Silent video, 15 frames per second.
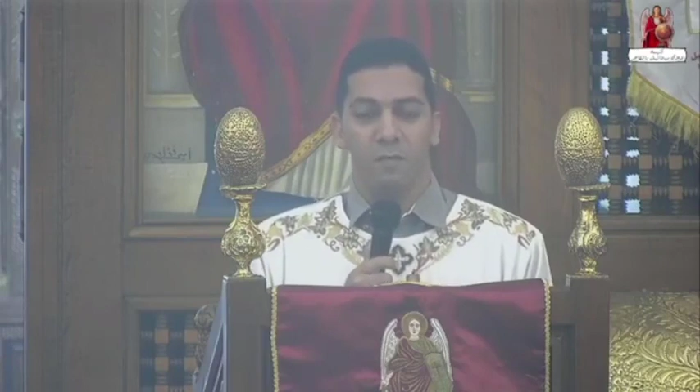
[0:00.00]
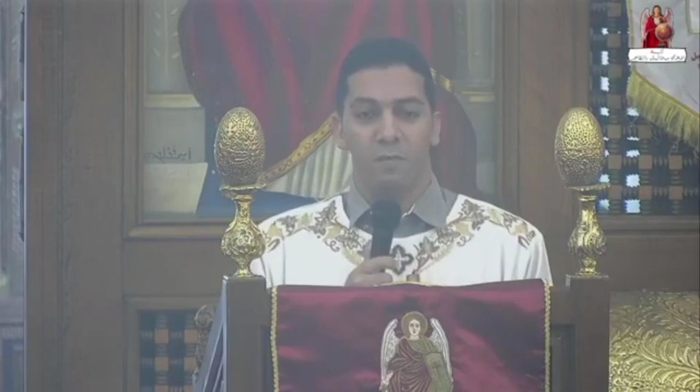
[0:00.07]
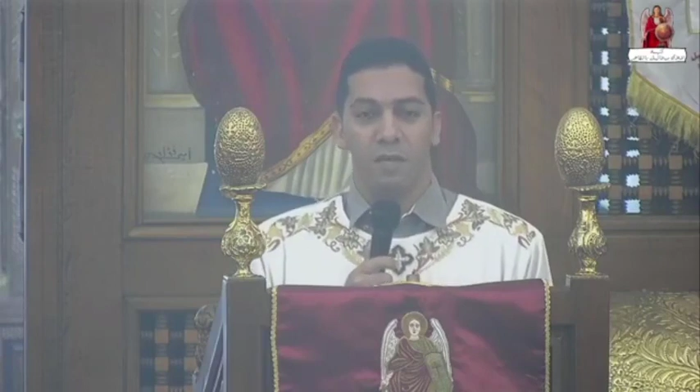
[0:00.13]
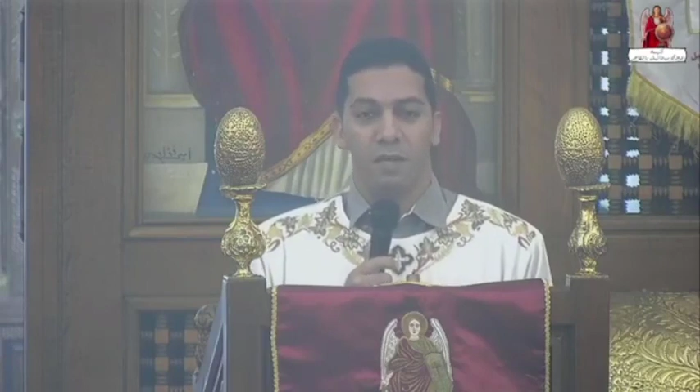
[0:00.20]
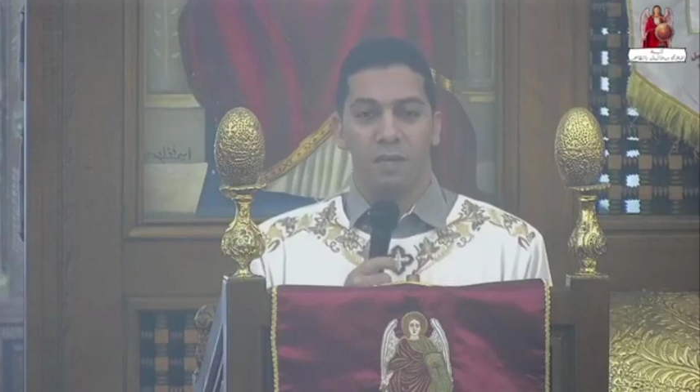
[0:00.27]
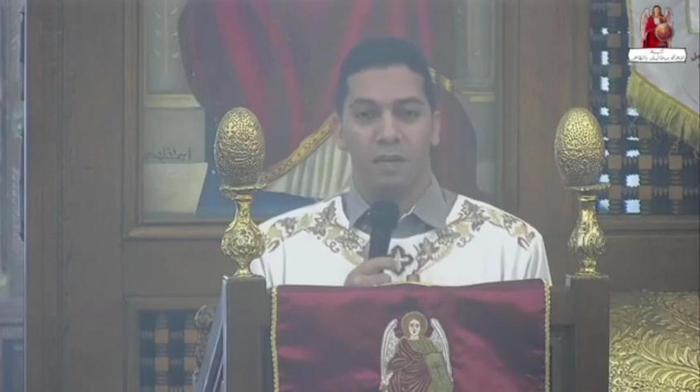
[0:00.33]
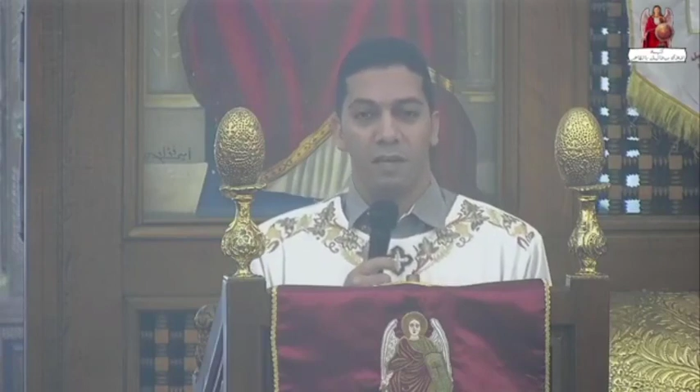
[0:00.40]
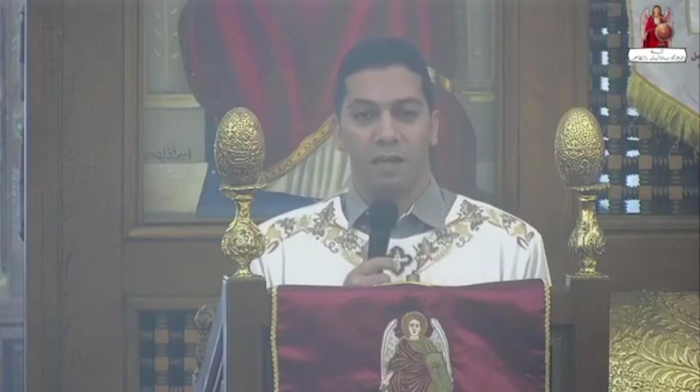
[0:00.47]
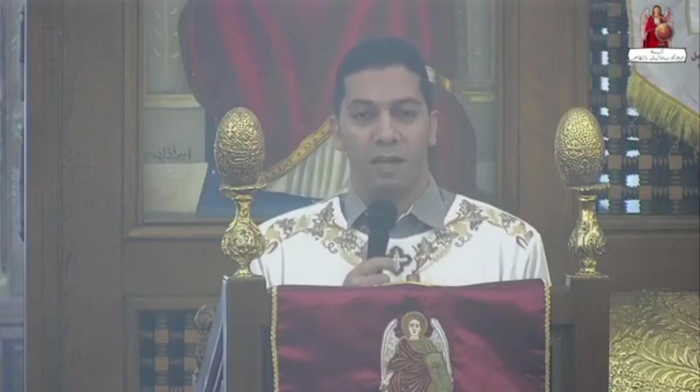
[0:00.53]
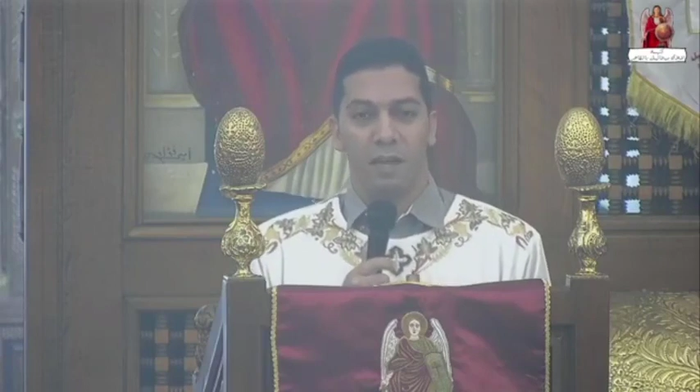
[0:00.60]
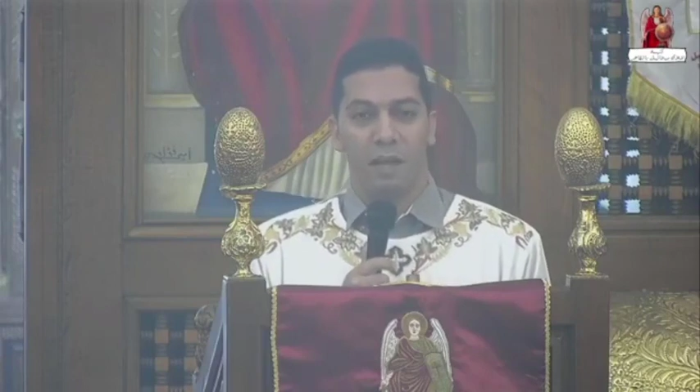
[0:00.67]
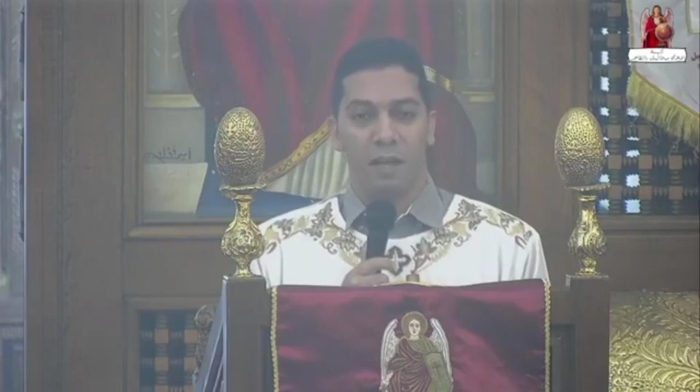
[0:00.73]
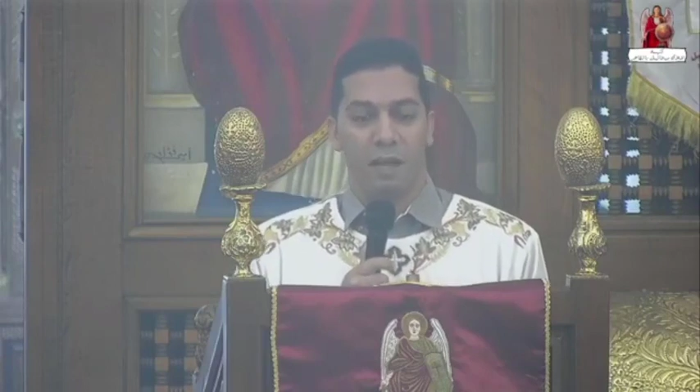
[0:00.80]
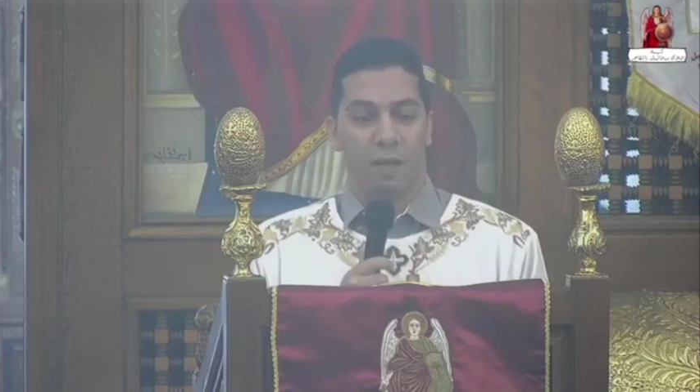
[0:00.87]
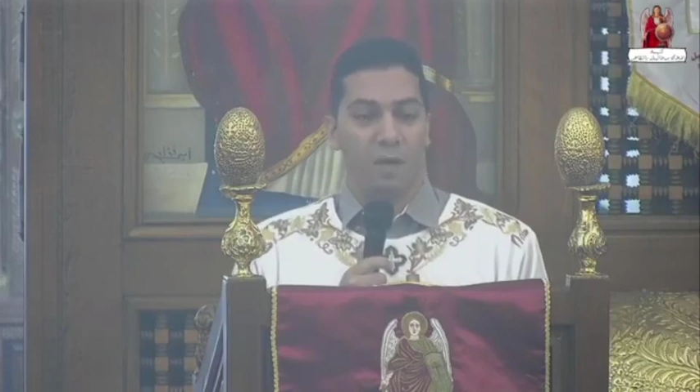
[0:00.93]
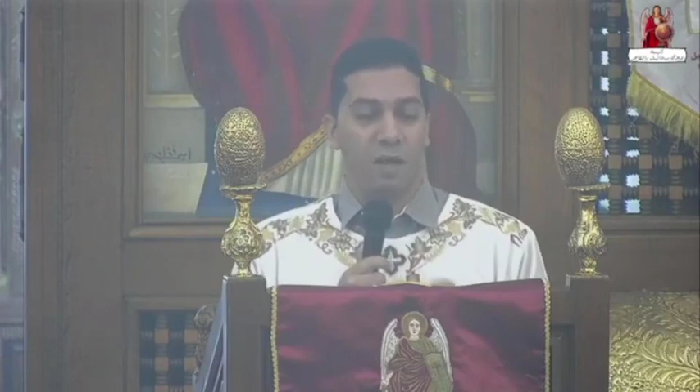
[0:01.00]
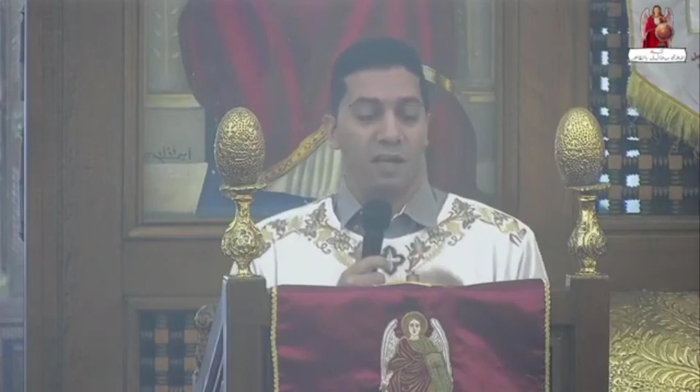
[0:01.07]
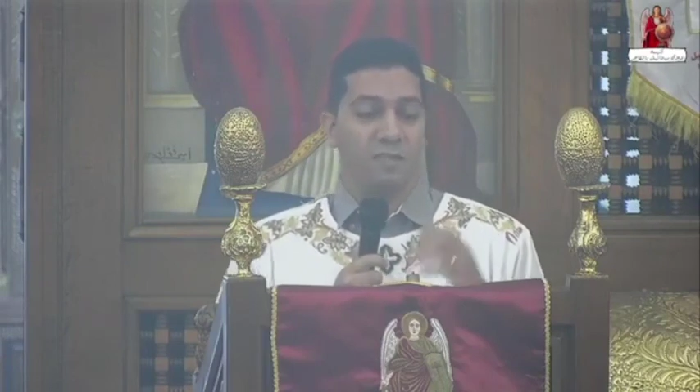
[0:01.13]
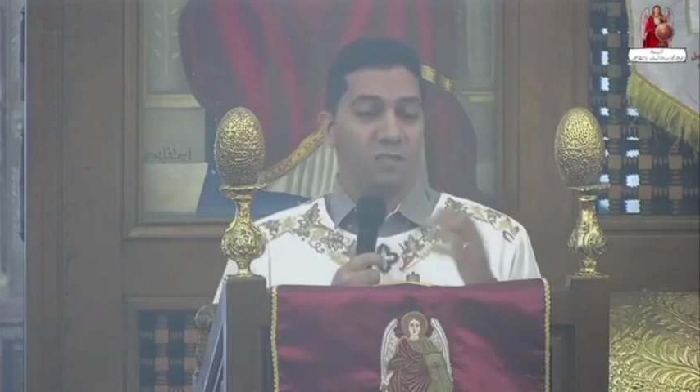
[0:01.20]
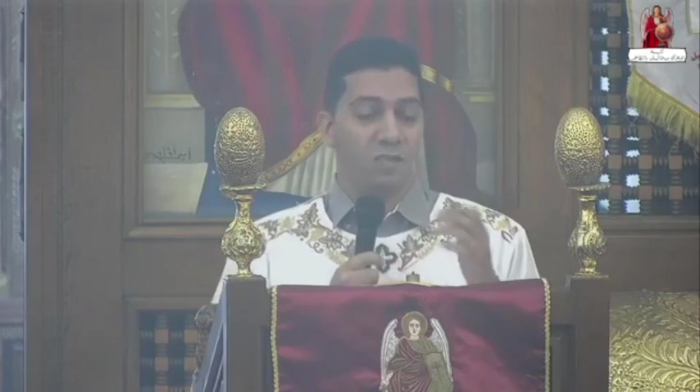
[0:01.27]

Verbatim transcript: من الأوقات